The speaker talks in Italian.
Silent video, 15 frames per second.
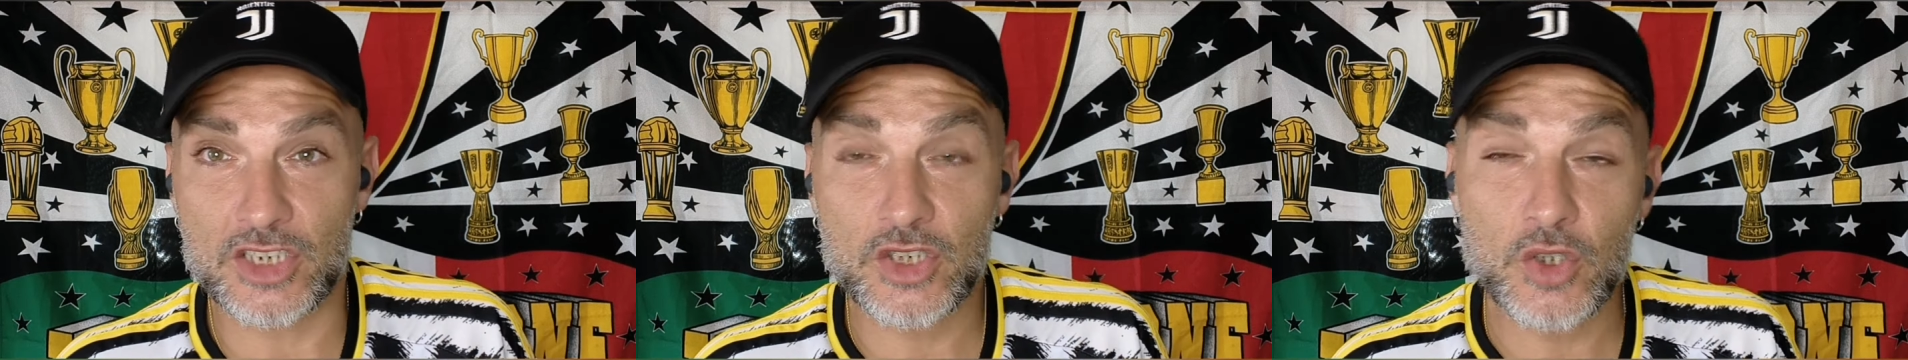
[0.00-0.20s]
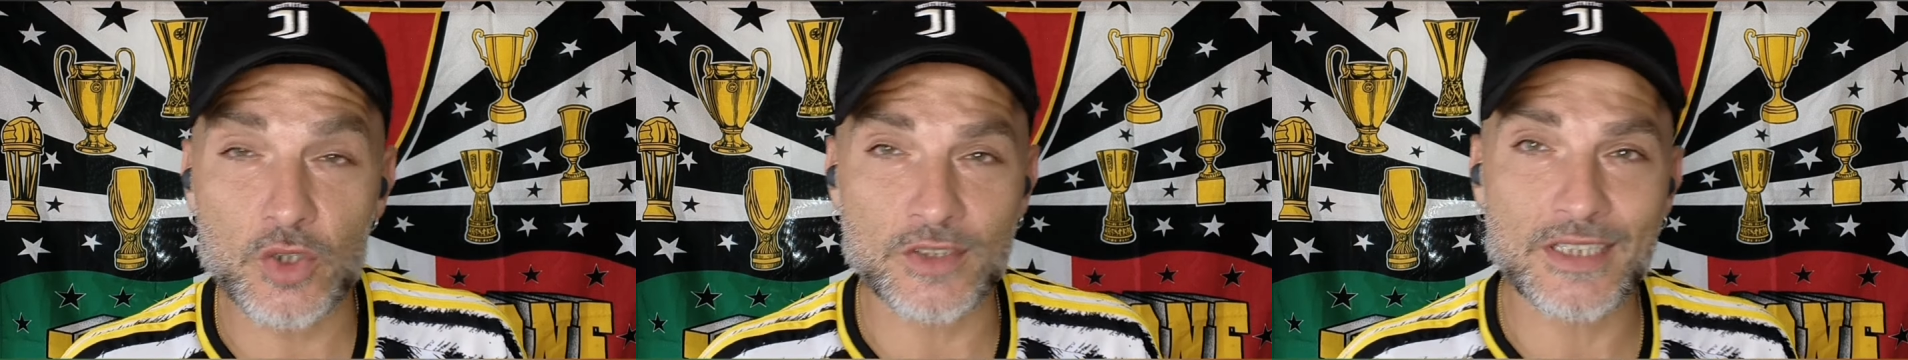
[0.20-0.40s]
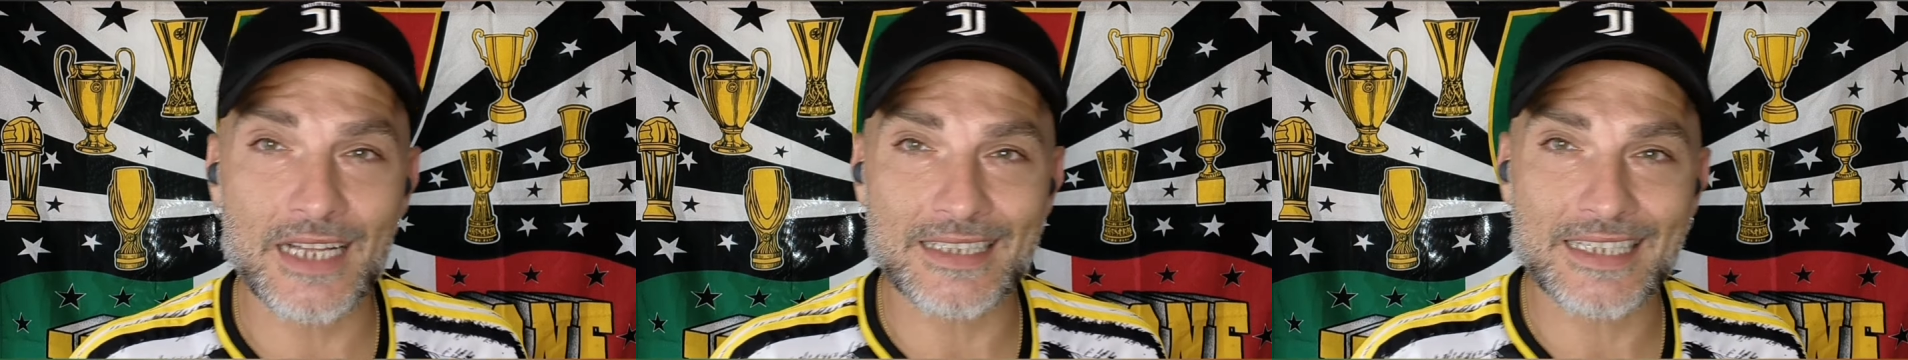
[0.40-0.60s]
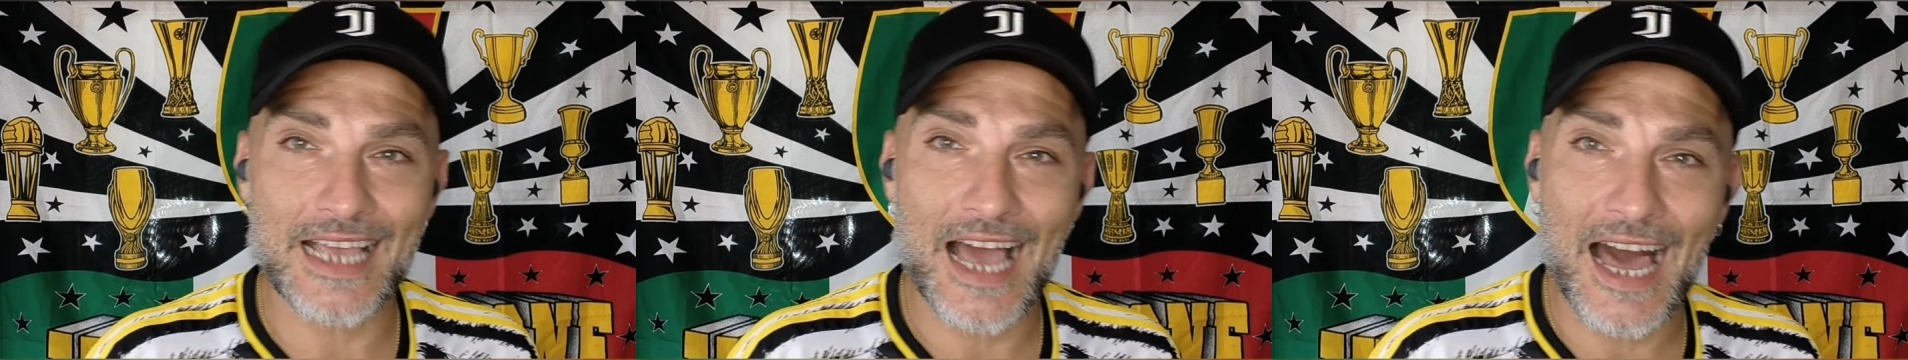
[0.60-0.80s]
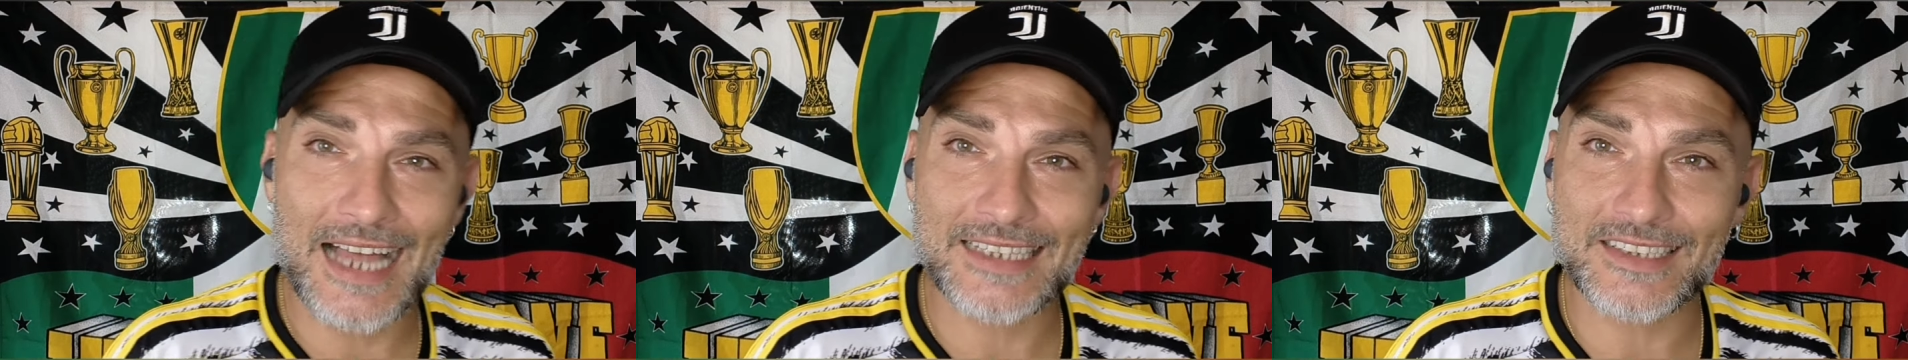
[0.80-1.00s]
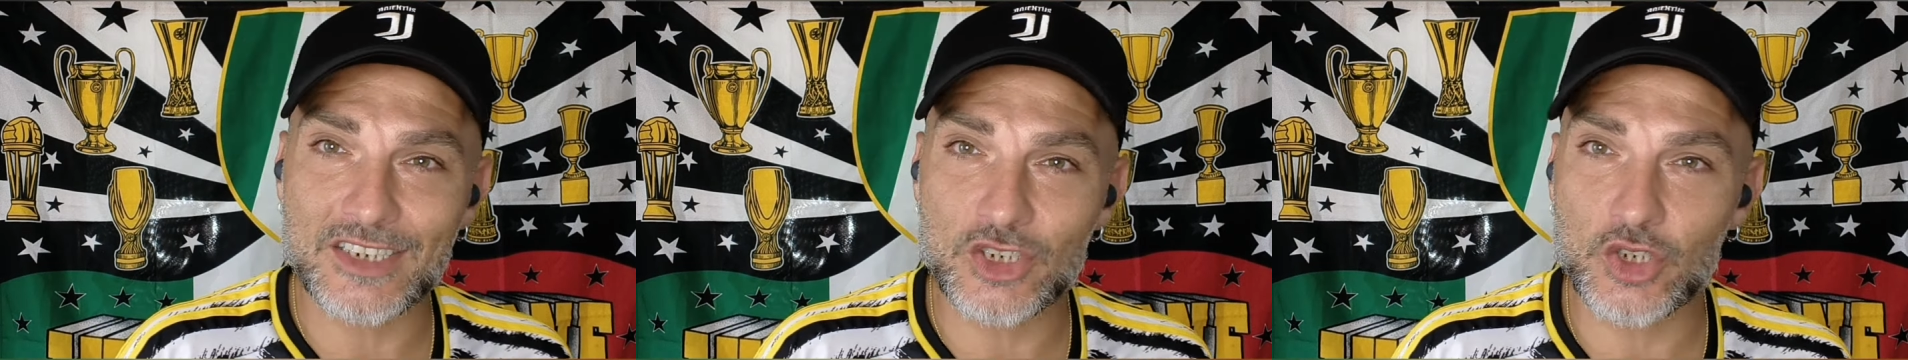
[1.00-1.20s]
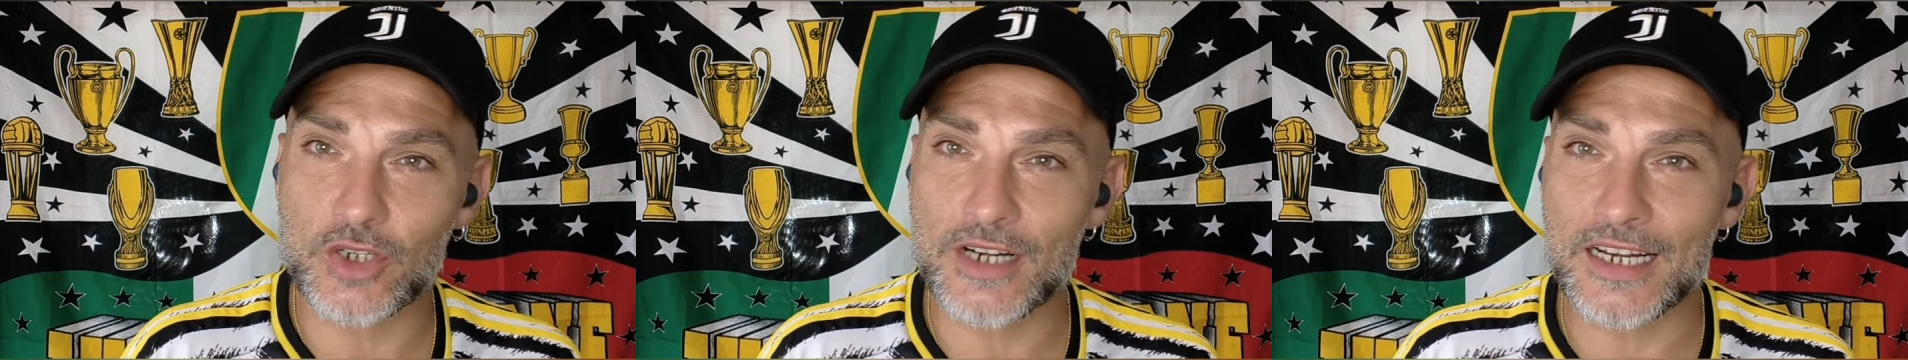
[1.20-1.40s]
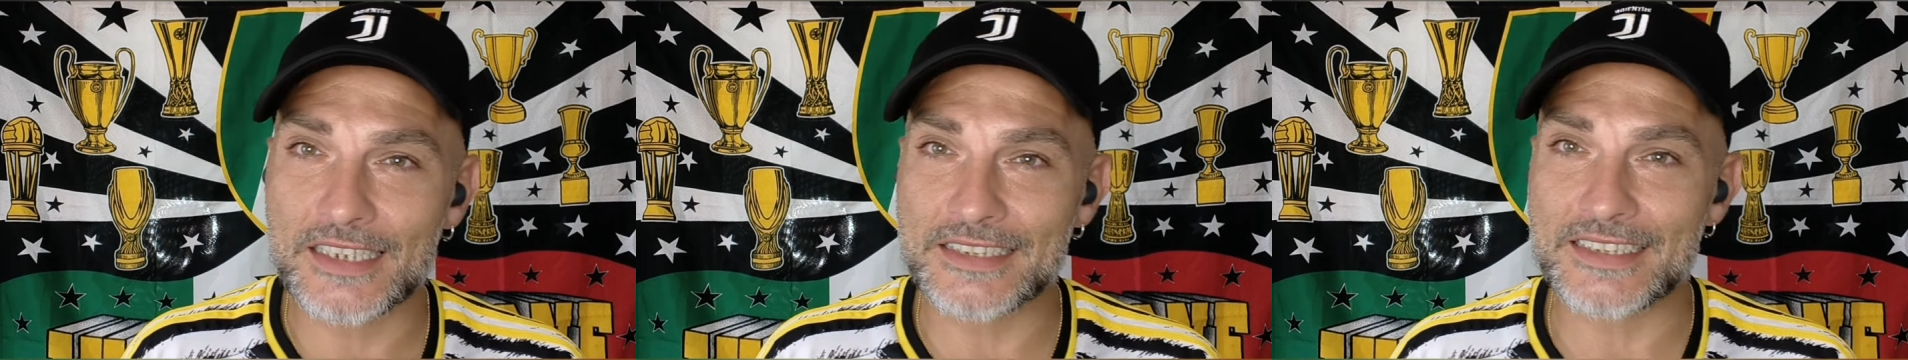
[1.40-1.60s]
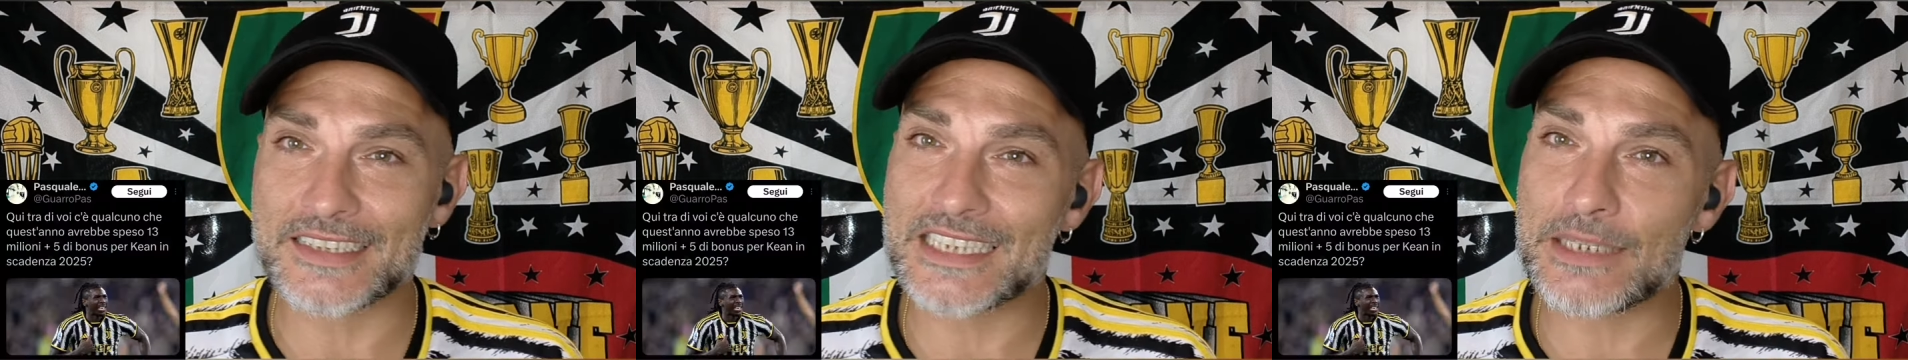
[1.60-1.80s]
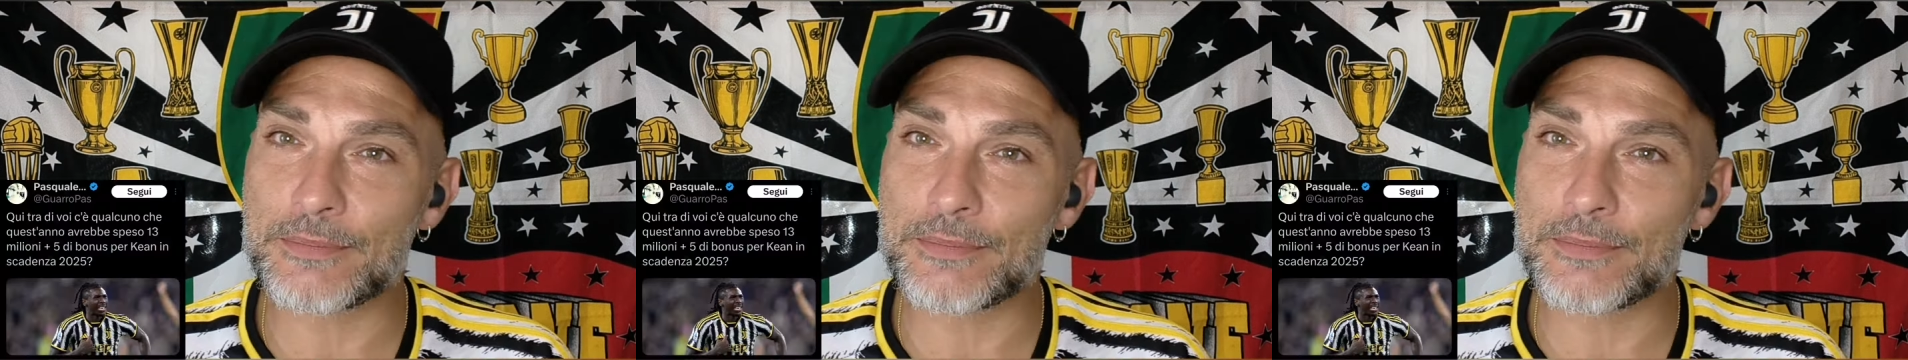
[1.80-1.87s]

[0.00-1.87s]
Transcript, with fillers: ci sono stati altri giornalisti